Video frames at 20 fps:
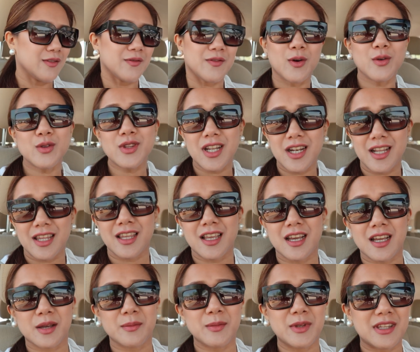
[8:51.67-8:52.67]
Phone na lang
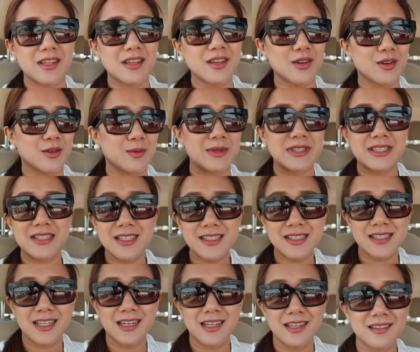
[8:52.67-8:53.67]
yung gagamitin ko, mas
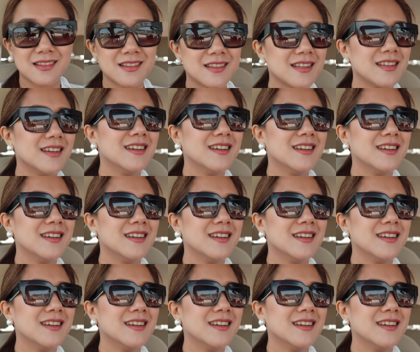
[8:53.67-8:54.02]
discreet.